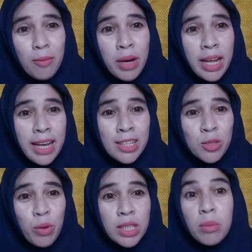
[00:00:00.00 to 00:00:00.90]
Mereka ini
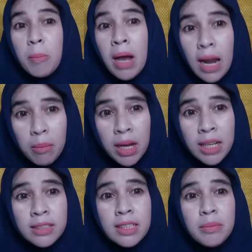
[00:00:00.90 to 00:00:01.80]
semuanya
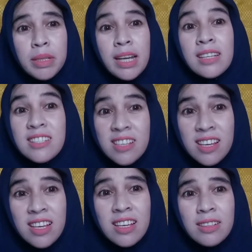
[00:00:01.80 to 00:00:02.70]
berpengalaman di bidang
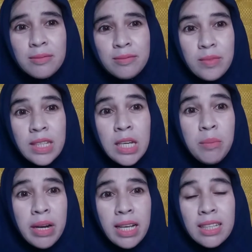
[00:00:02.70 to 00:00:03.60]
ski. Jadi
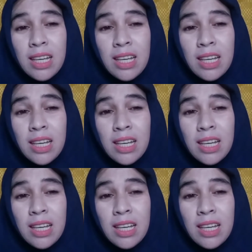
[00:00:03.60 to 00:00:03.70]
mereka